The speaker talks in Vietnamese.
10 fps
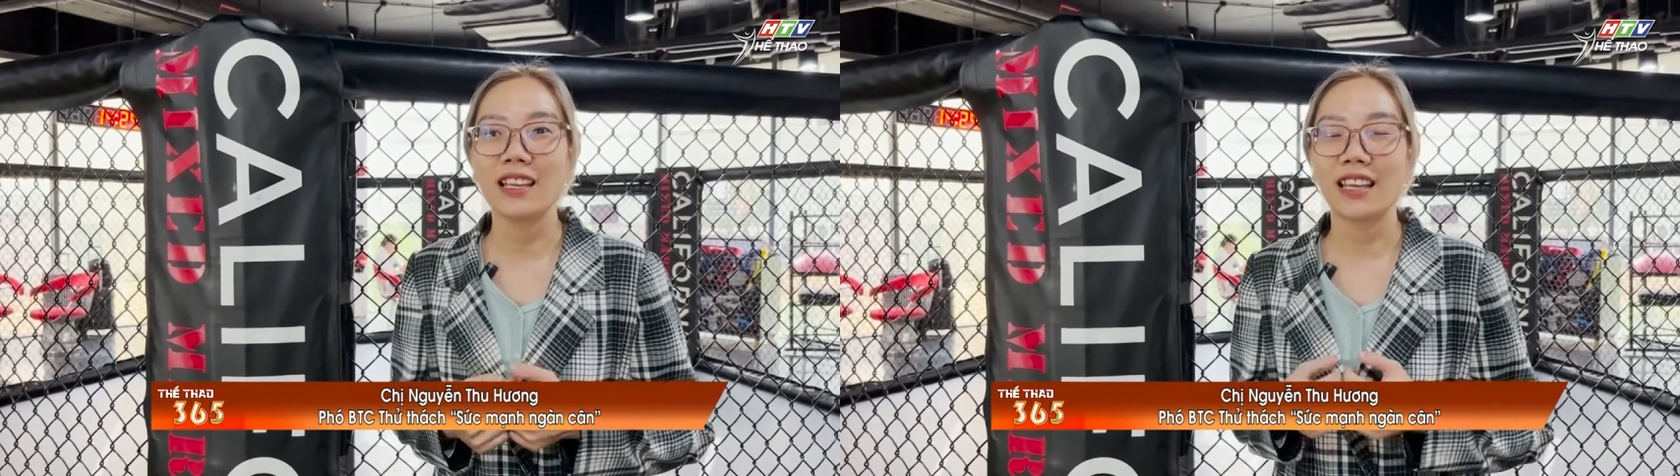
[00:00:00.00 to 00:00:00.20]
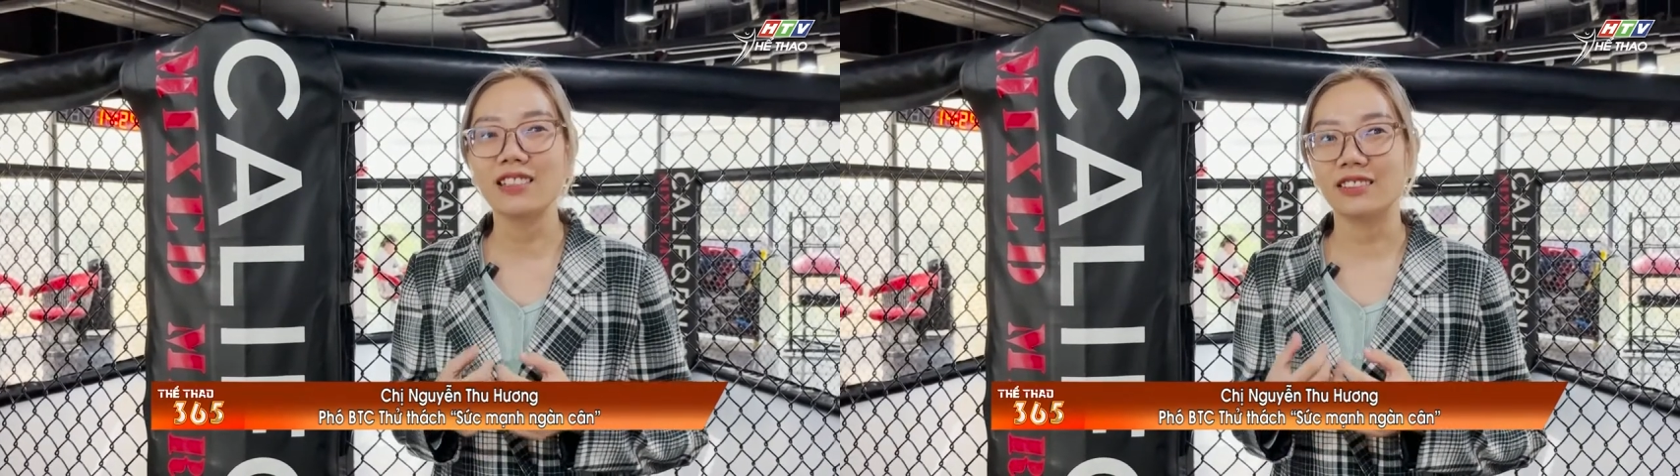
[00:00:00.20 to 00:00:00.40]

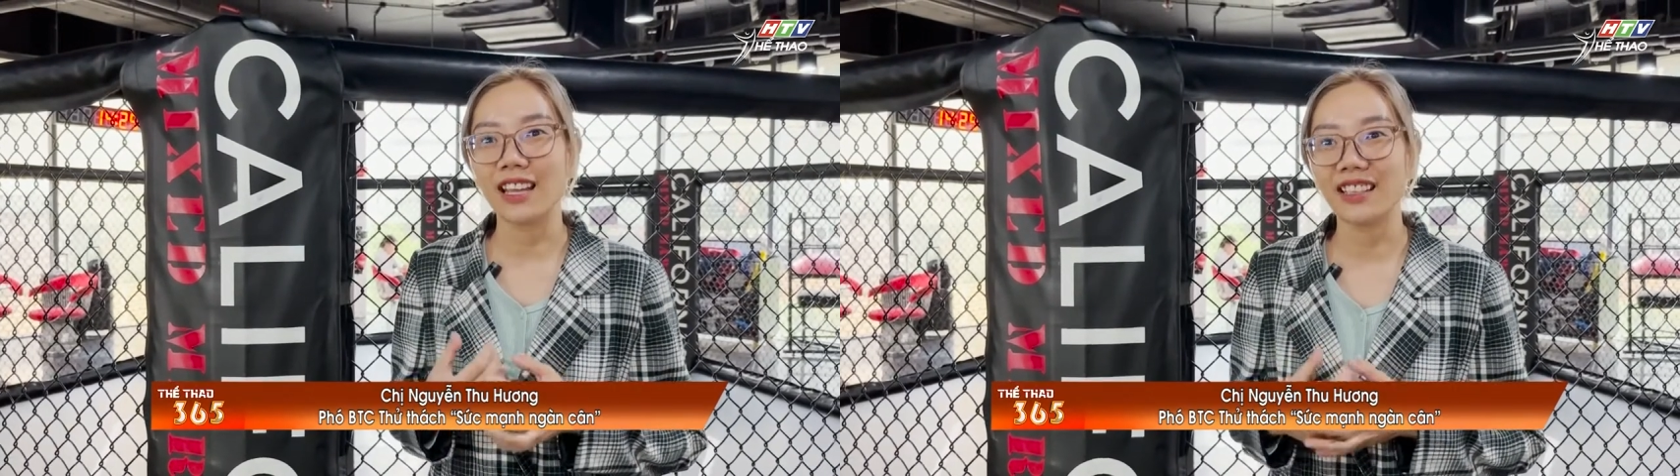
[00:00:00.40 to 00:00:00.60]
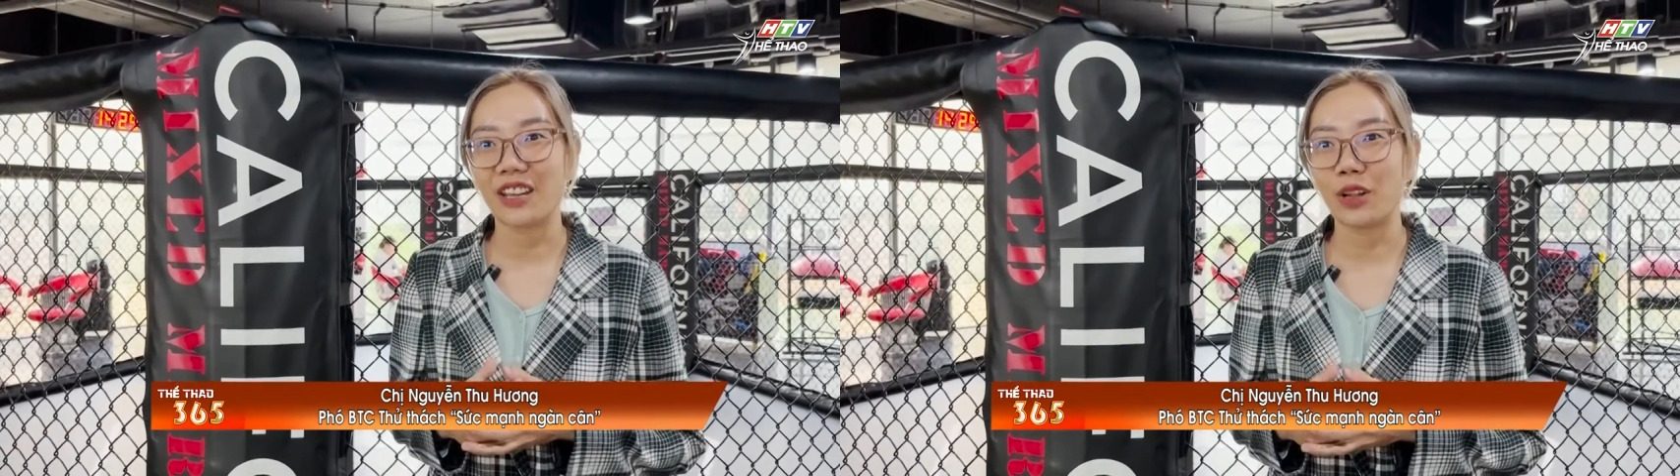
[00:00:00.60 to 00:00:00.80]
cái thử
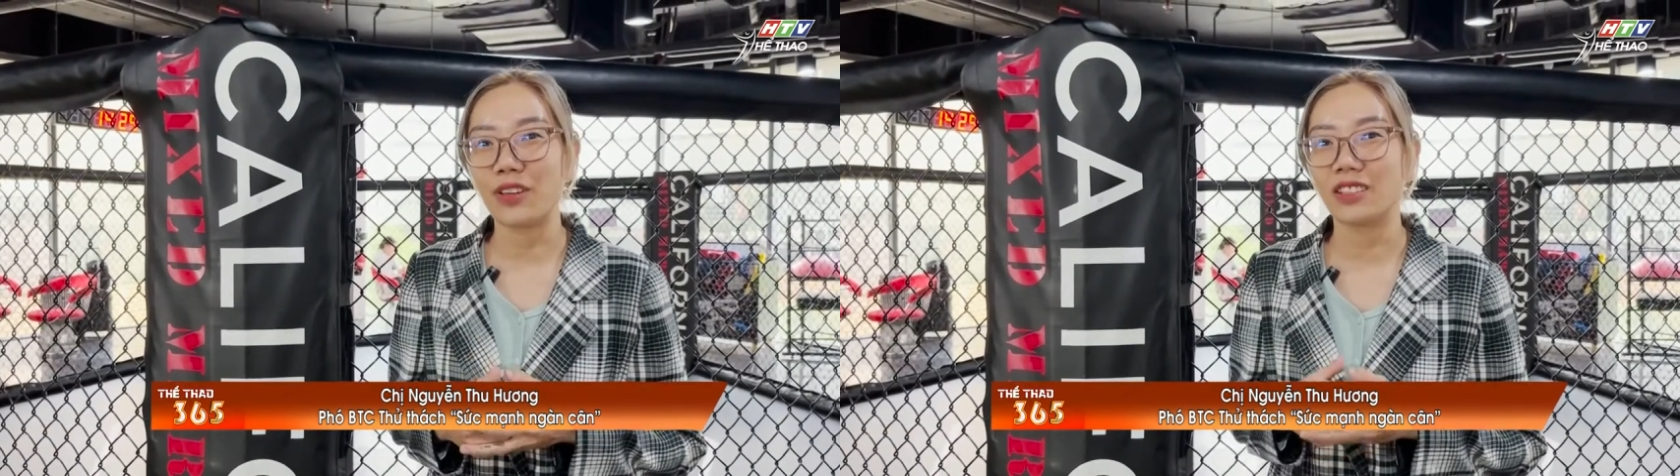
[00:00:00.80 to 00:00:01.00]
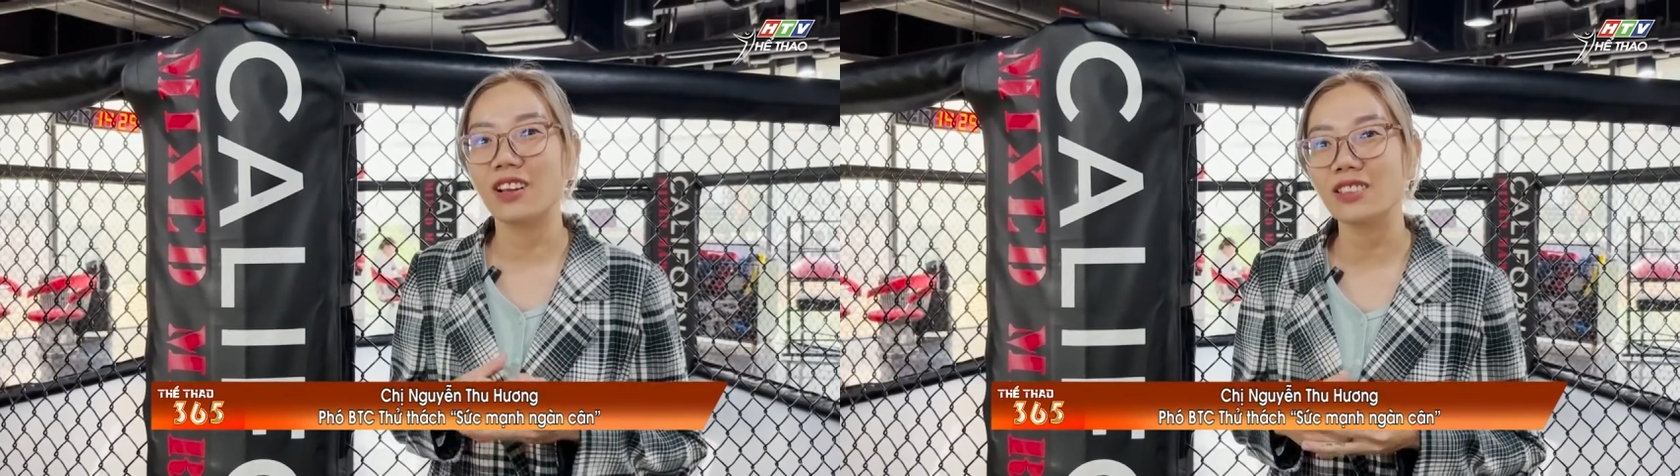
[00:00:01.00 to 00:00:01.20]
thách này nó
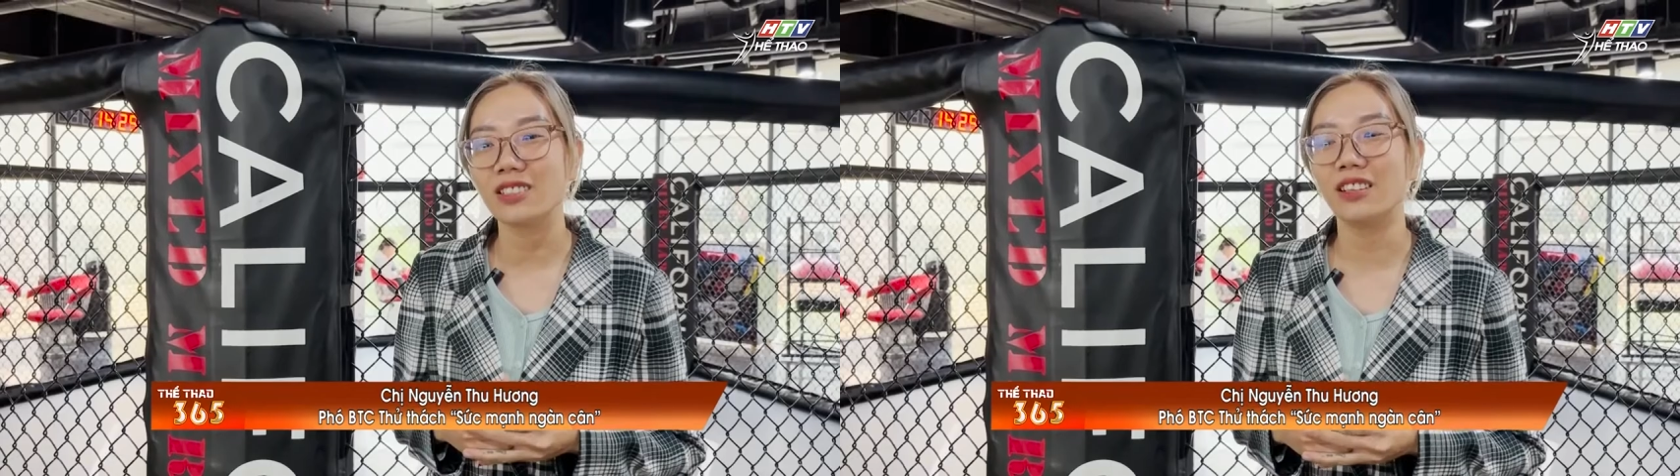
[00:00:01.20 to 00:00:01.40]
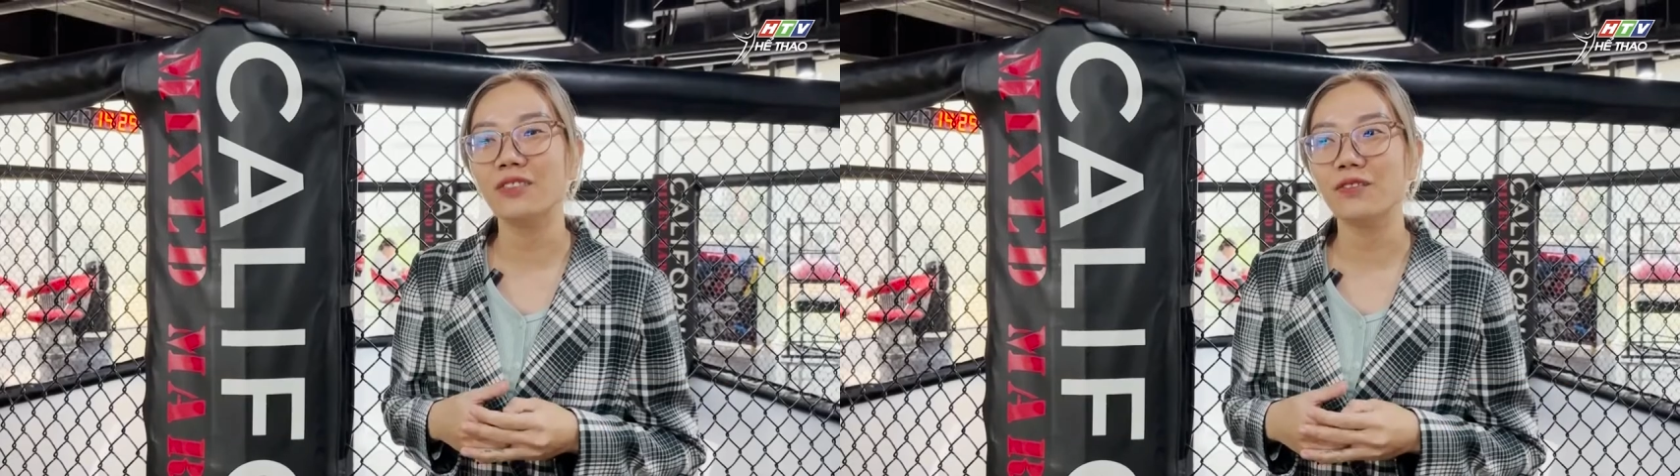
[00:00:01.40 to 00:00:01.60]
phải tương
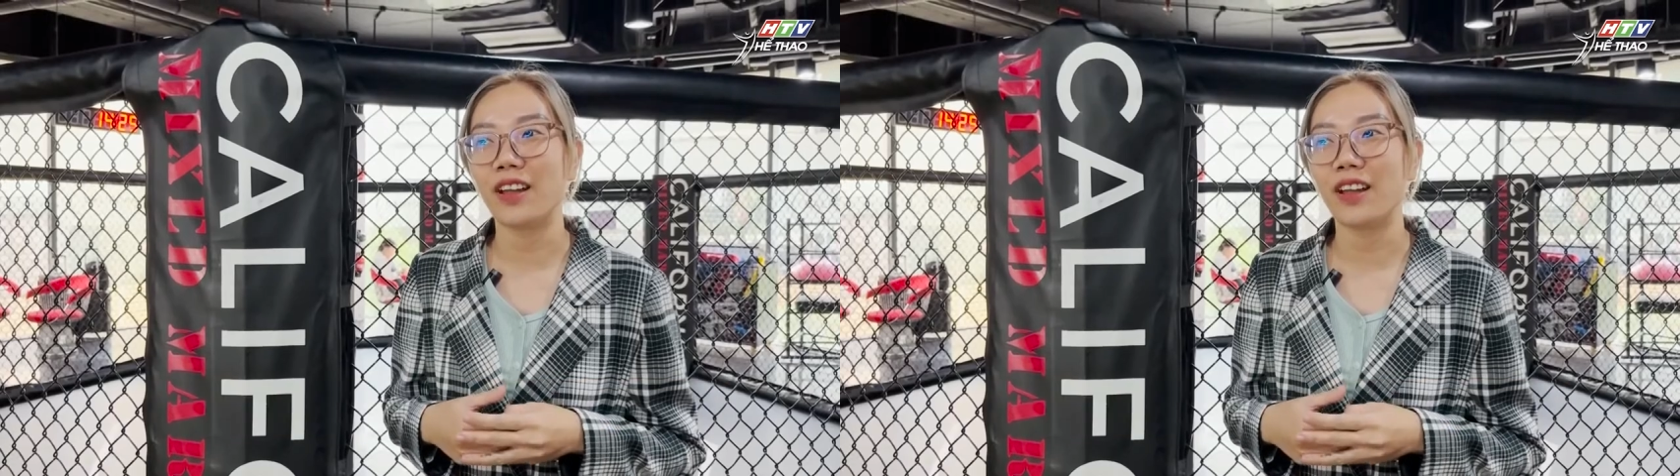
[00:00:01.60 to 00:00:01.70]
xứng